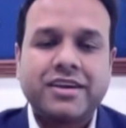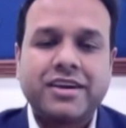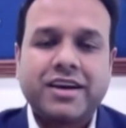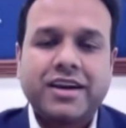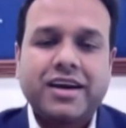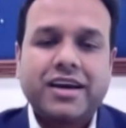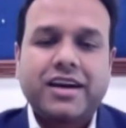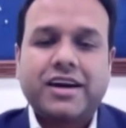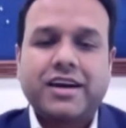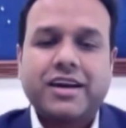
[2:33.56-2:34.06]

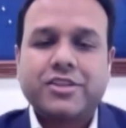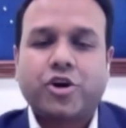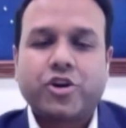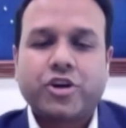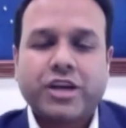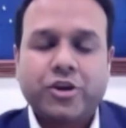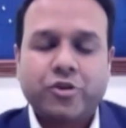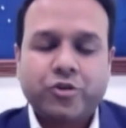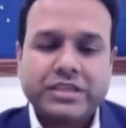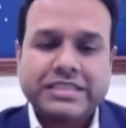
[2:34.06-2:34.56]
দরকার
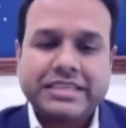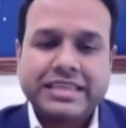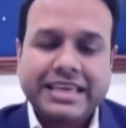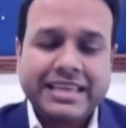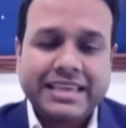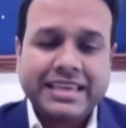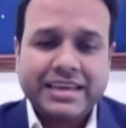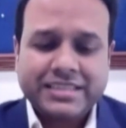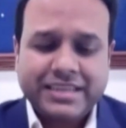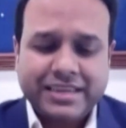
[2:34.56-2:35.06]
রয়েছে এগিয়ে
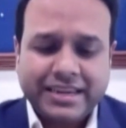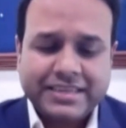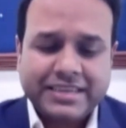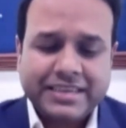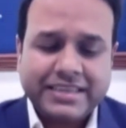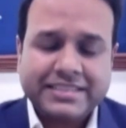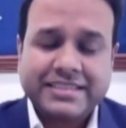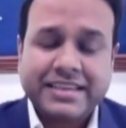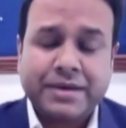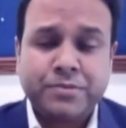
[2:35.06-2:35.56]
আসার একটা
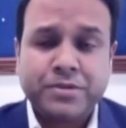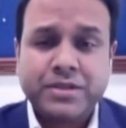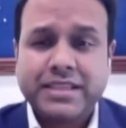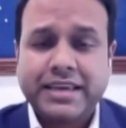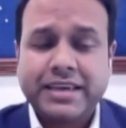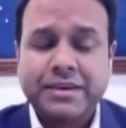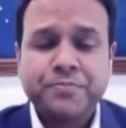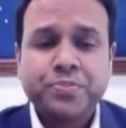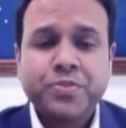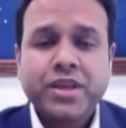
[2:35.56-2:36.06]
এক্সাম্পল দিই
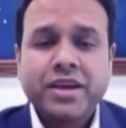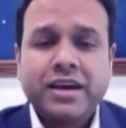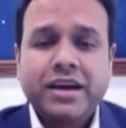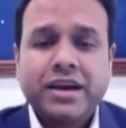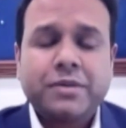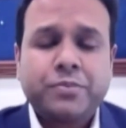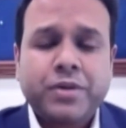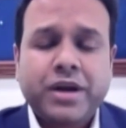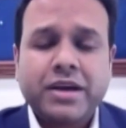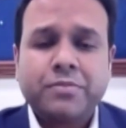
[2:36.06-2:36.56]

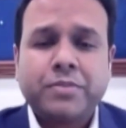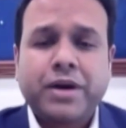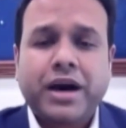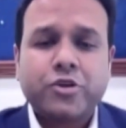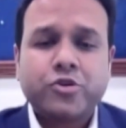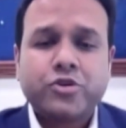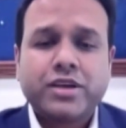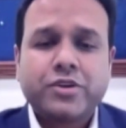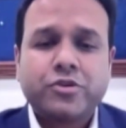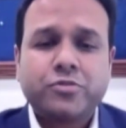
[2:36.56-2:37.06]
প্রায় ভারত
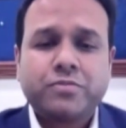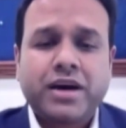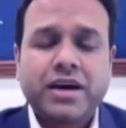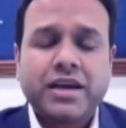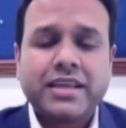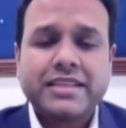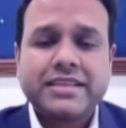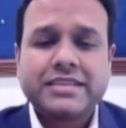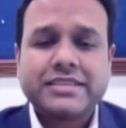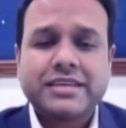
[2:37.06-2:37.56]
এখন
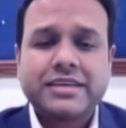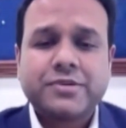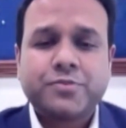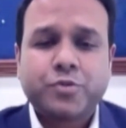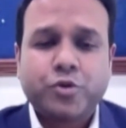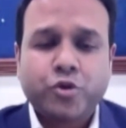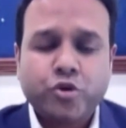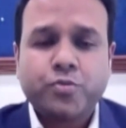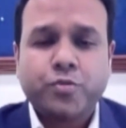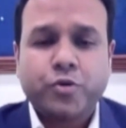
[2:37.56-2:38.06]
বাংলাদেশের বহু
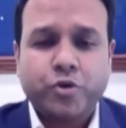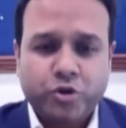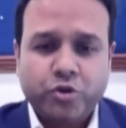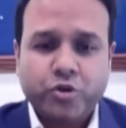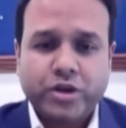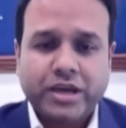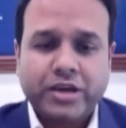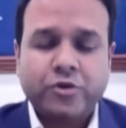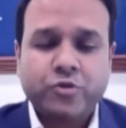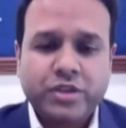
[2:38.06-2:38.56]
পণ্যকে
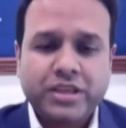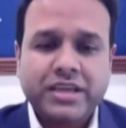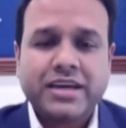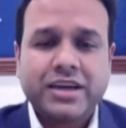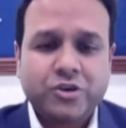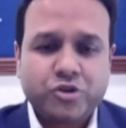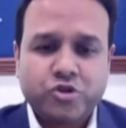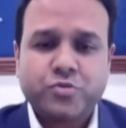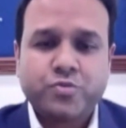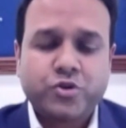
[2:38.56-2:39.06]
অধিকাংশ
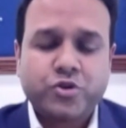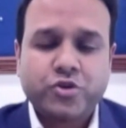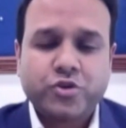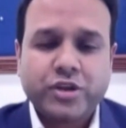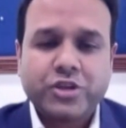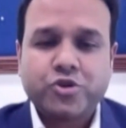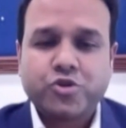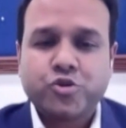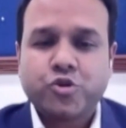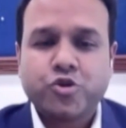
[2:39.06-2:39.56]
পণ্যকে
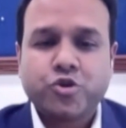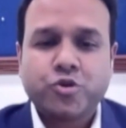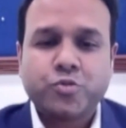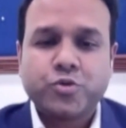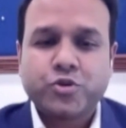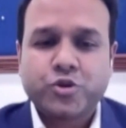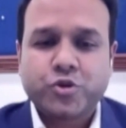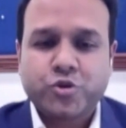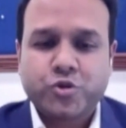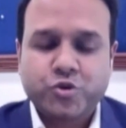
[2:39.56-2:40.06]
শুল্কমুক্ত
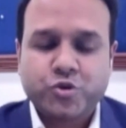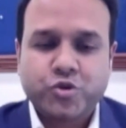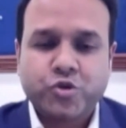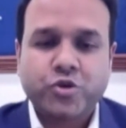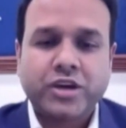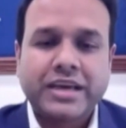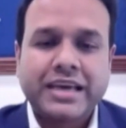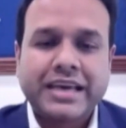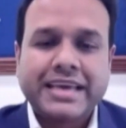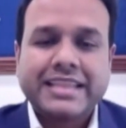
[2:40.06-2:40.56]
সুযোগ
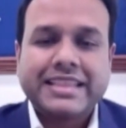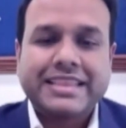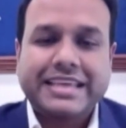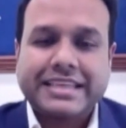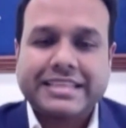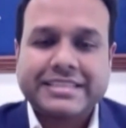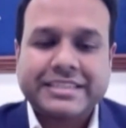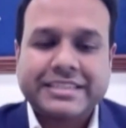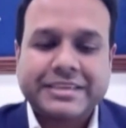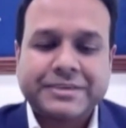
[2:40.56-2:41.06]

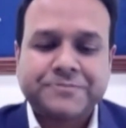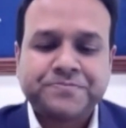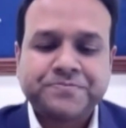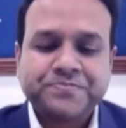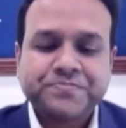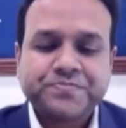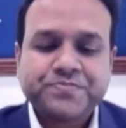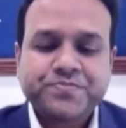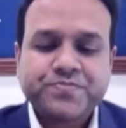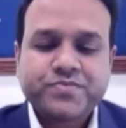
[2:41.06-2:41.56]
দিয়েছে
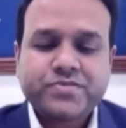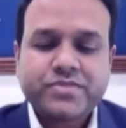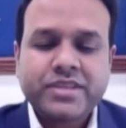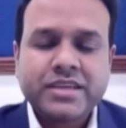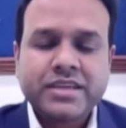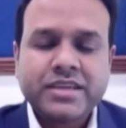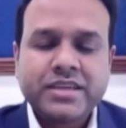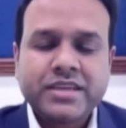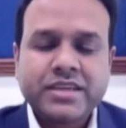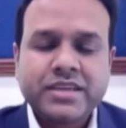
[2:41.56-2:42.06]

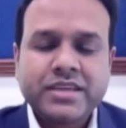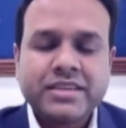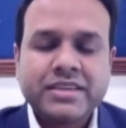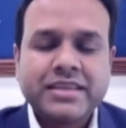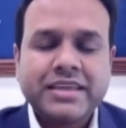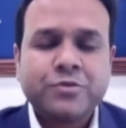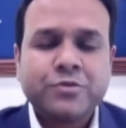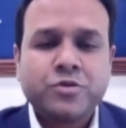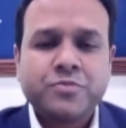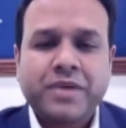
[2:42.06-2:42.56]
এবং
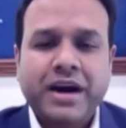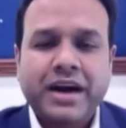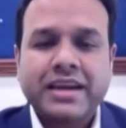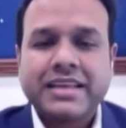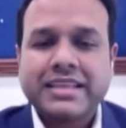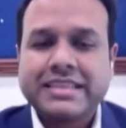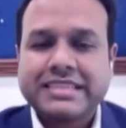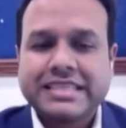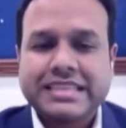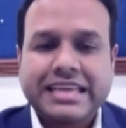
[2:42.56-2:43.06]

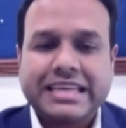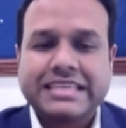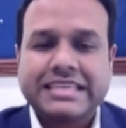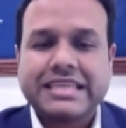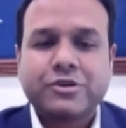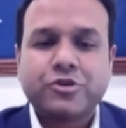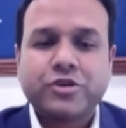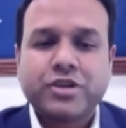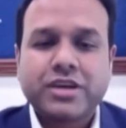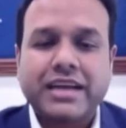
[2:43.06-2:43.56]
বাংলাদেশের এটা এখন
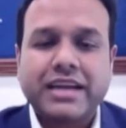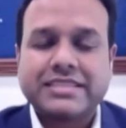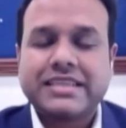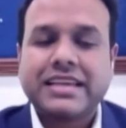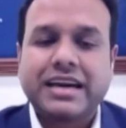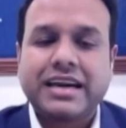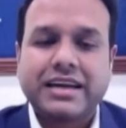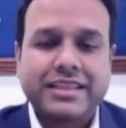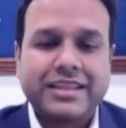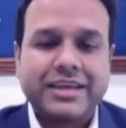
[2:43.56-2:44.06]
কাজে
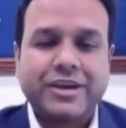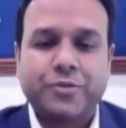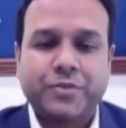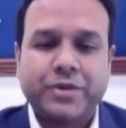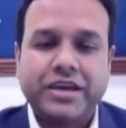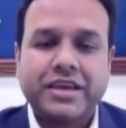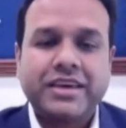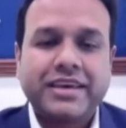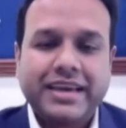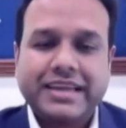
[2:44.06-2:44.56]
লাগাতে হবে
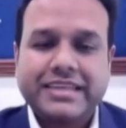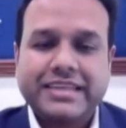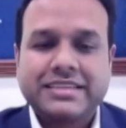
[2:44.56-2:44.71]
এটা